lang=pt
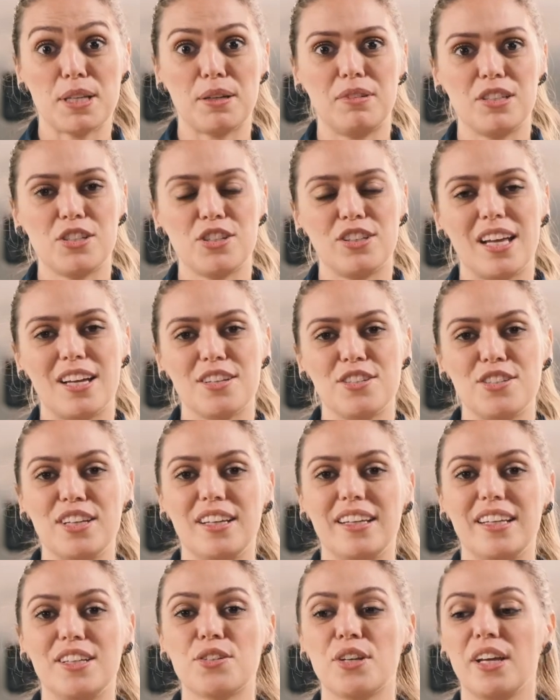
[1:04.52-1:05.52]
a quantidade de
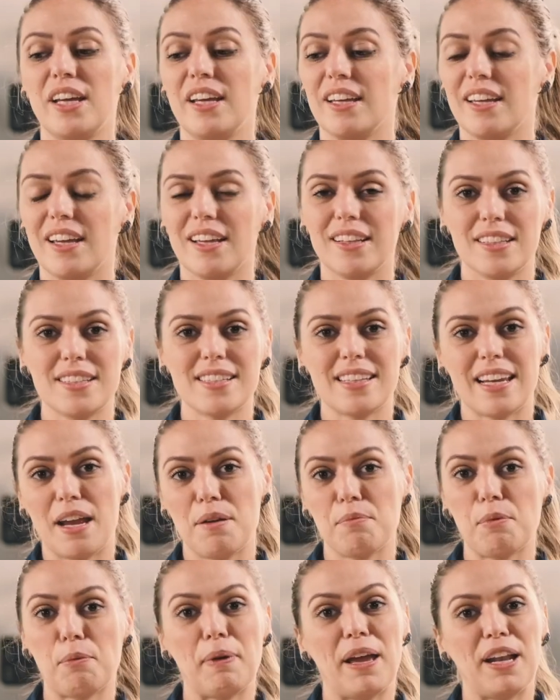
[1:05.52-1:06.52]
lixo e ainda
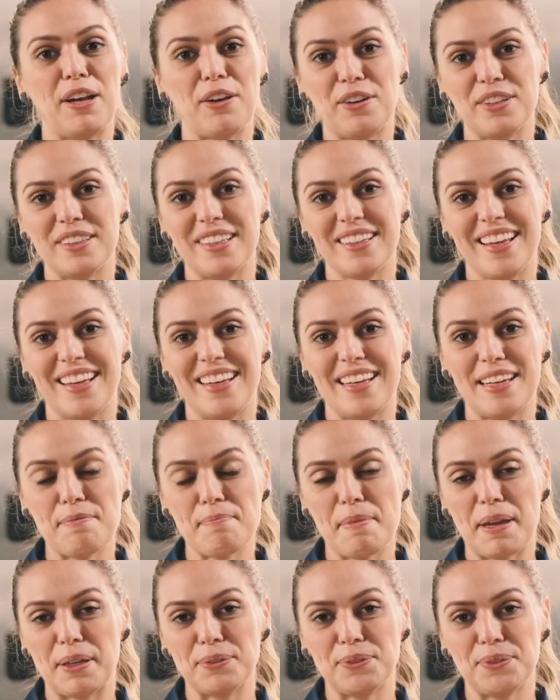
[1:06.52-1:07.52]
extraímos o melhor daquele
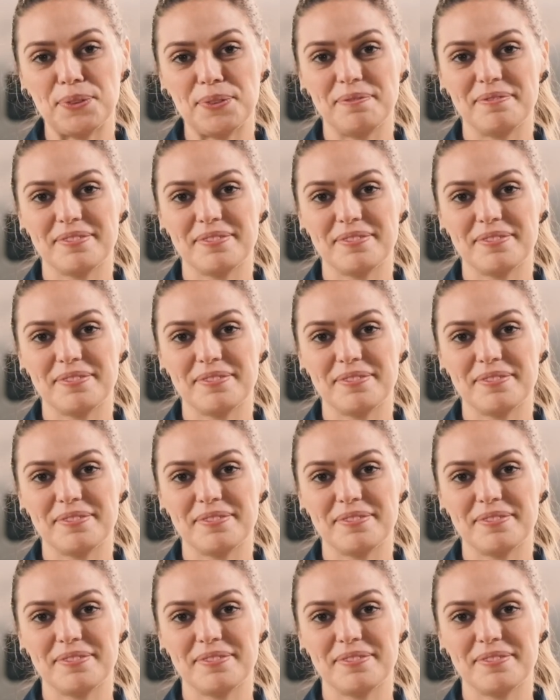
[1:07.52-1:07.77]
alimento.